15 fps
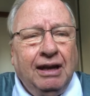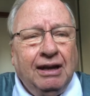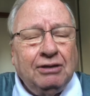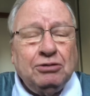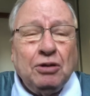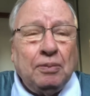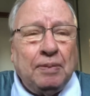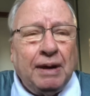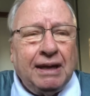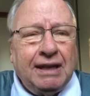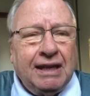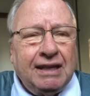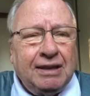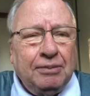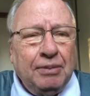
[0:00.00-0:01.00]

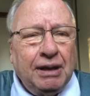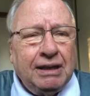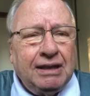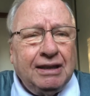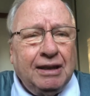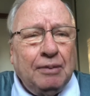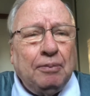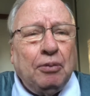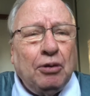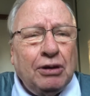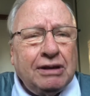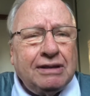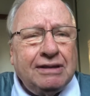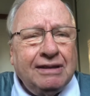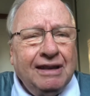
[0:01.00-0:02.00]
surpreendentemente
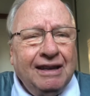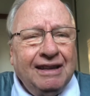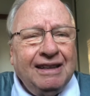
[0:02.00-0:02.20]
depois